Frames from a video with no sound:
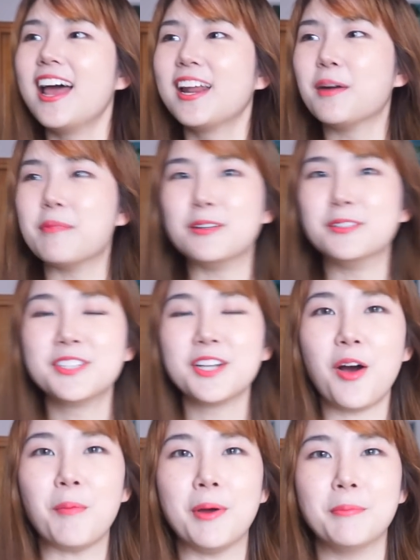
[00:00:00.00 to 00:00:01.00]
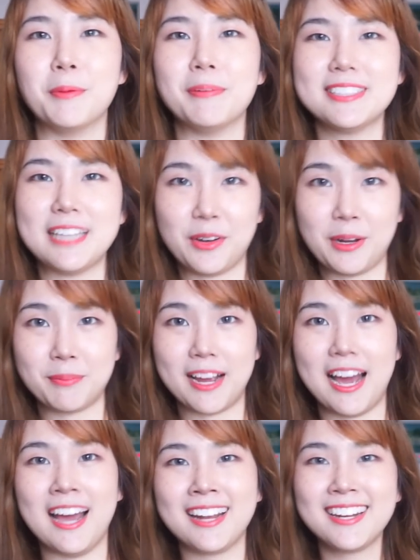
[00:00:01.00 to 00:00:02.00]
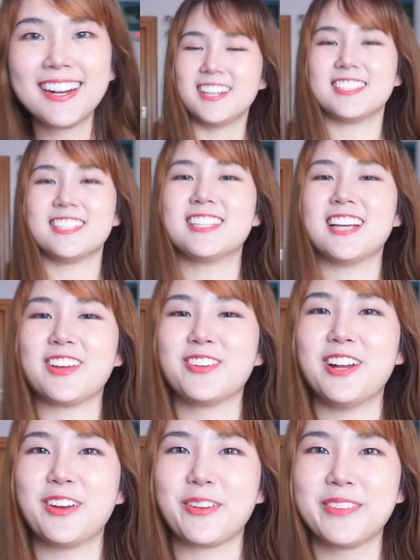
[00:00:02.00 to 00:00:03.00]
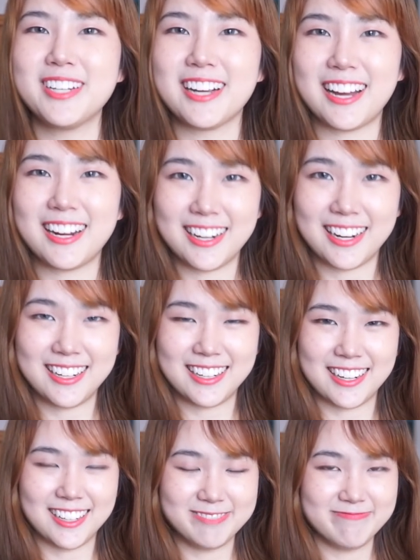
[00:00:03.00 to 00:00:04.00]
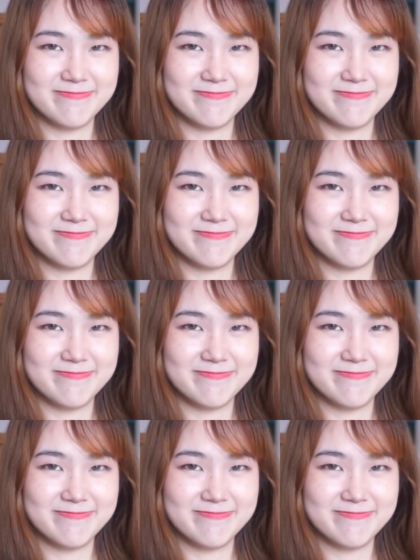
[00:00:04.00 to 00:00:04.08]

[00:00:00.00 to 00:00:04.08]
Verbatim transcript: ทำไมรู้สึกออกมาเหมือนเป็นสาวทำงานจริงๆอายุเรายังไม่ถึงขั้นนั้นเลยนะ